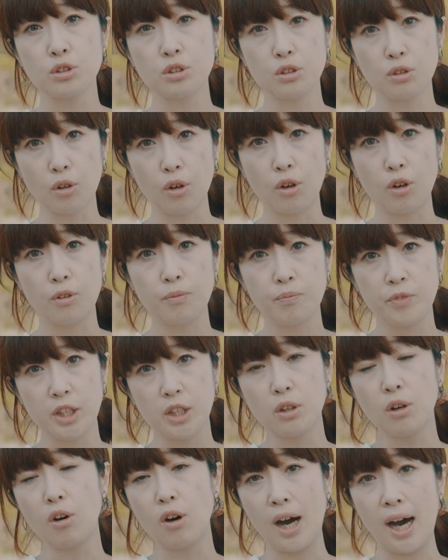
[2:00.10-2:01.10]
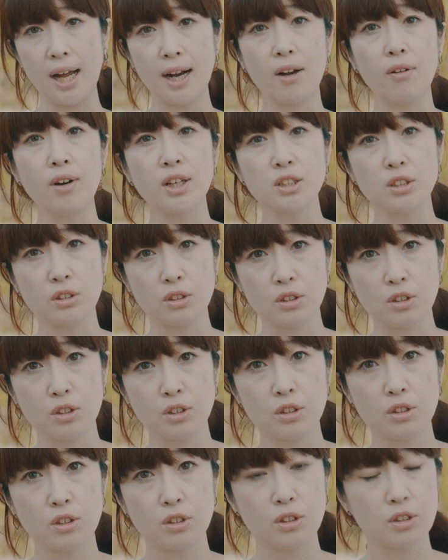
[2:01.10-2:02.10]
スの色を表す
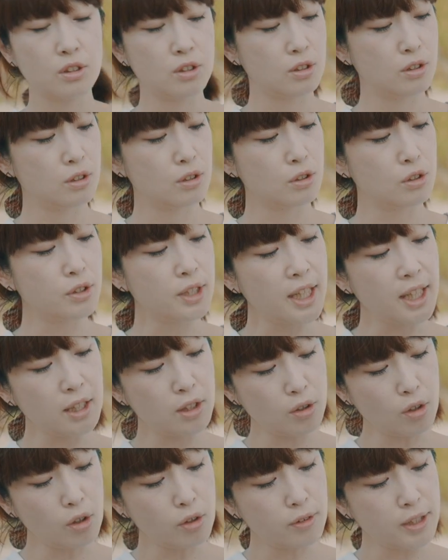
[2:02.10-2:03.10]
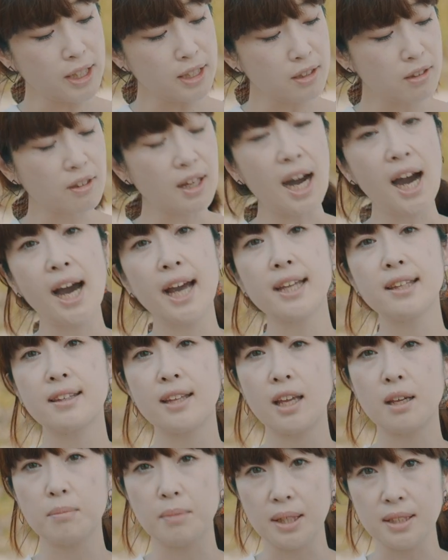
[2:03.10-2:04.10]
グリーンのリングが入っ
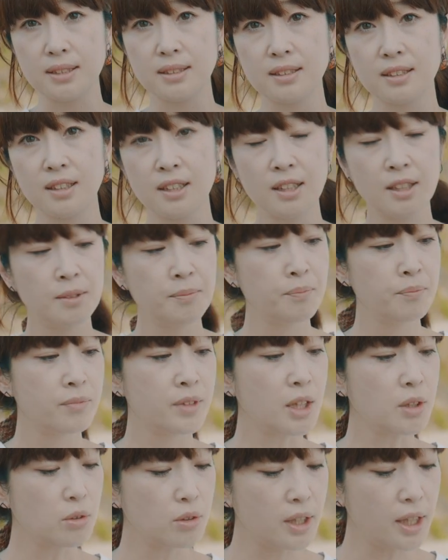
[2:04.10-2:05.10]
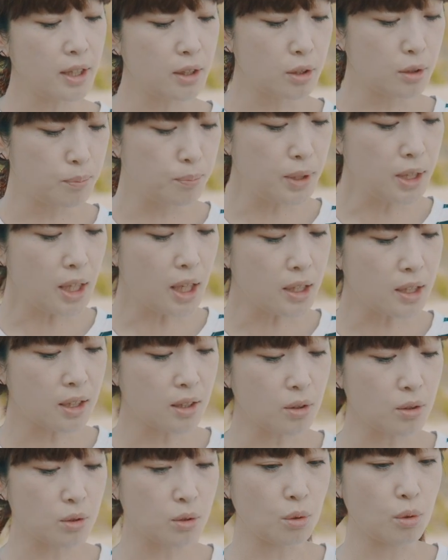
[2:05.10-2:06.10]
ていますなので見てい
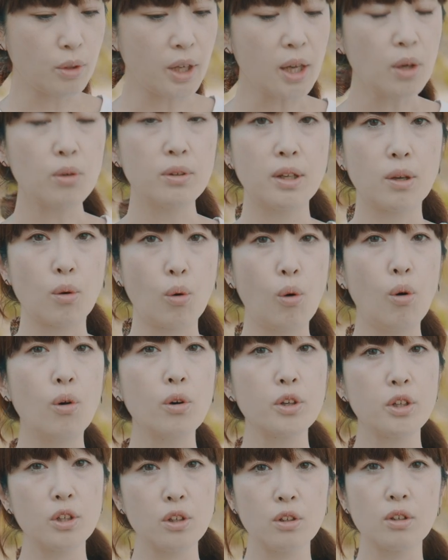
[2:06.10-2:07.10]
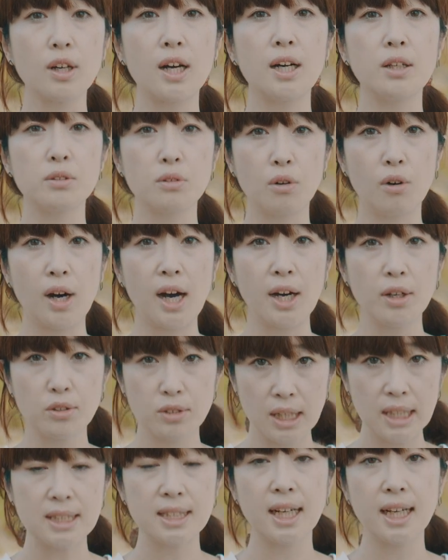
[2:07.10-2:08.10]
ただくと結構ね高級感のあ
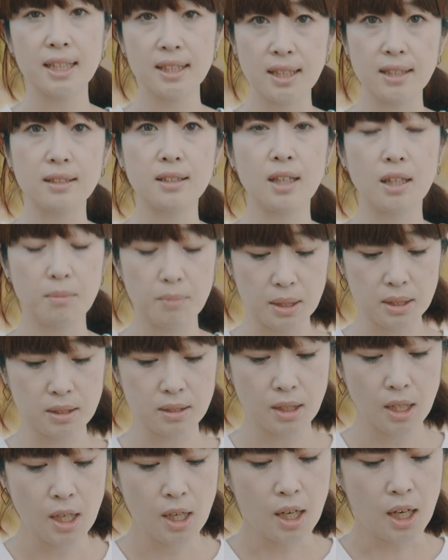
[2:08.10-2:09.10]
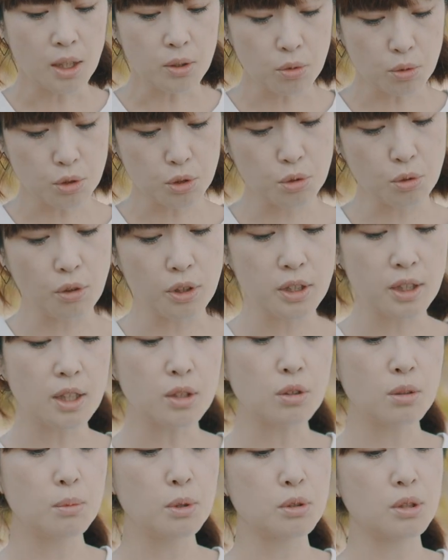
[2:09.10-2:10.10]
るデザインになっていますあとすごい
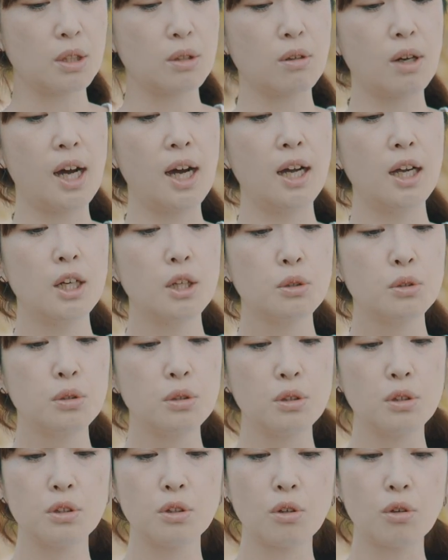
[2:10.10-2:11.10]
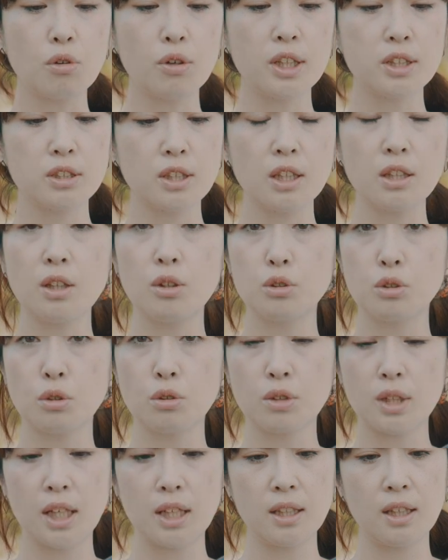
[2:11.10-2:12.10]
なと思ったのがフードこれつけてる
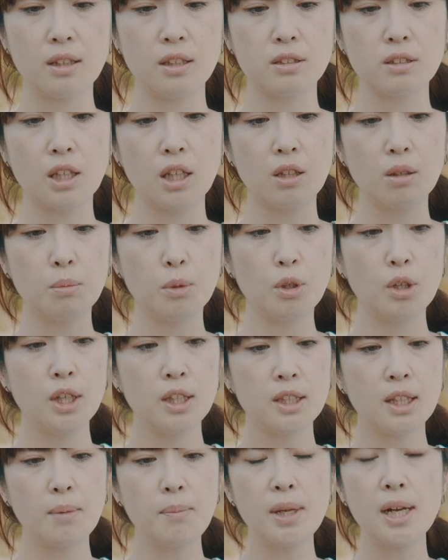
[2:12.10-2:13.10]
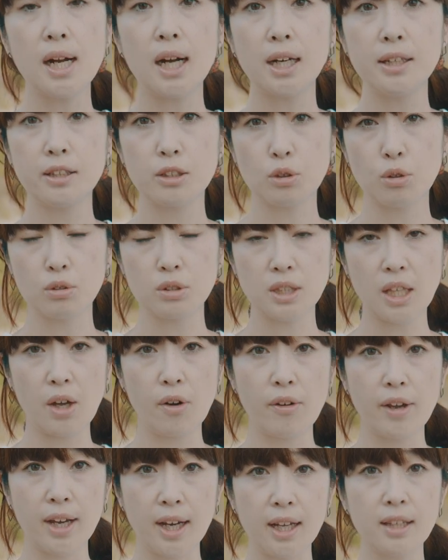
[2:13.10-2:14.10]
状態なんですけども滑らかな曲
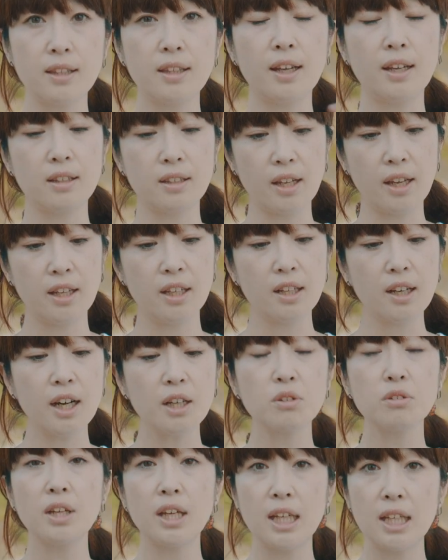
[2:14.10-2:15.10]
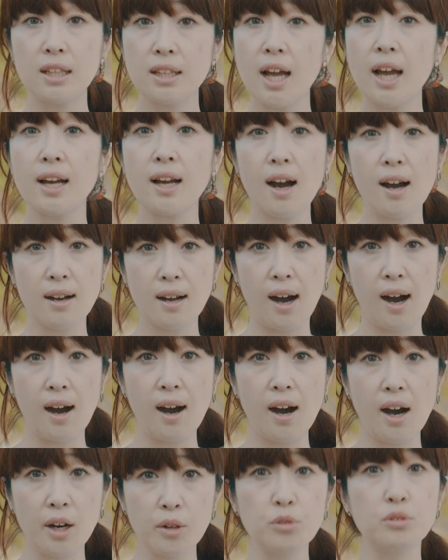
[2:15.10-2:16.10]
線を描いていて意外とね一体感が
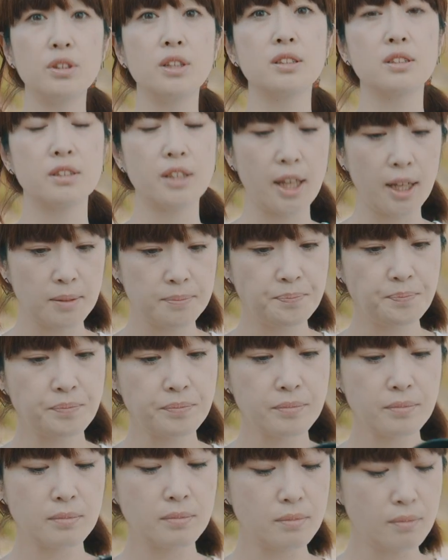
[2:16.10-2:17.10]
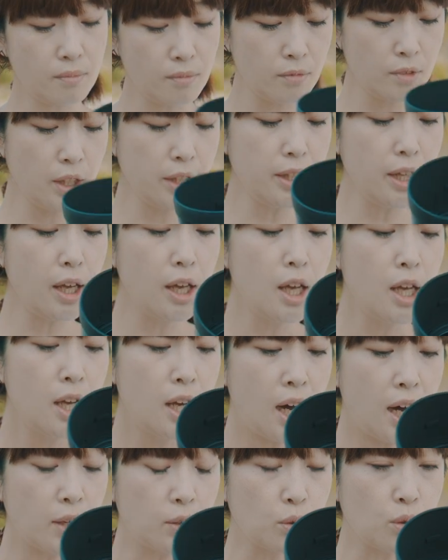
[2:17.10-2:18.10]
あるんですねでね
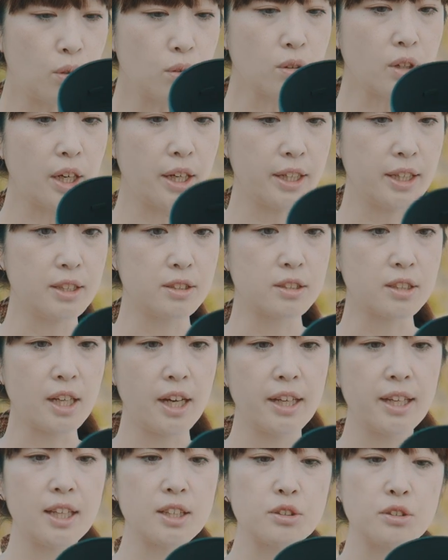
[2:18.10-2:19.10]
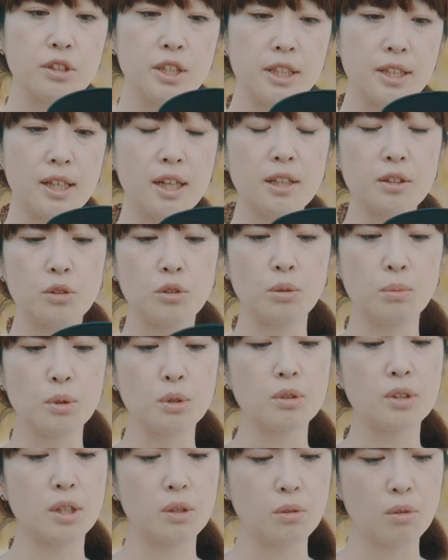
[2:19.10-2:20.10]
あの今回使いやすいなって
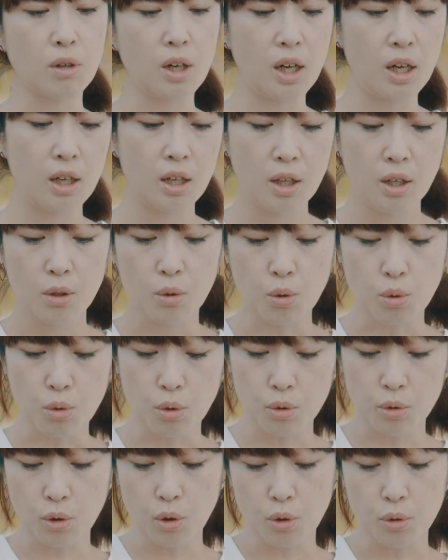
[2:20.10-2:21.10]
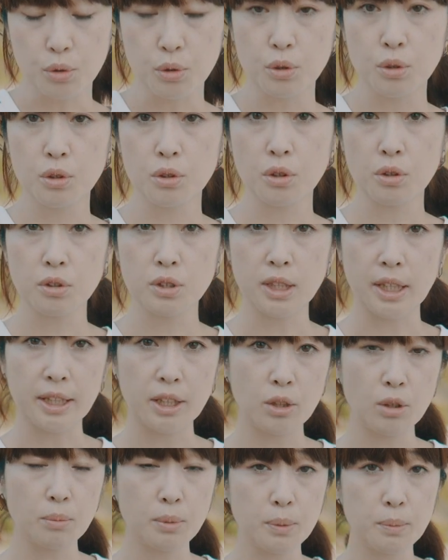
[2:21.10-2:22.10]
思ったのがここのフードの
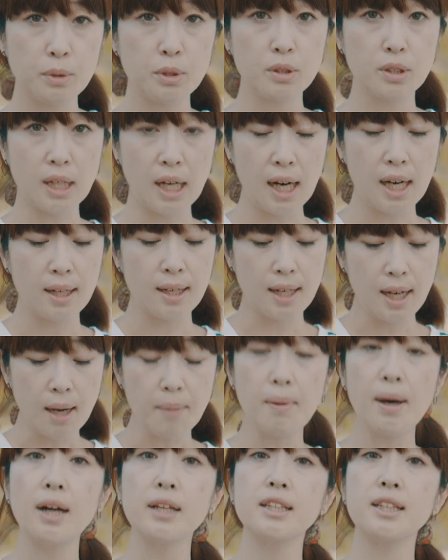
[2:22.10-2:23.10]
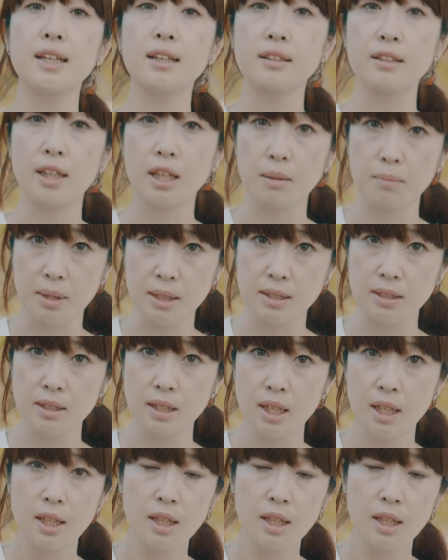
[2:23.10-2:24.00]
先の部分がラバーになっています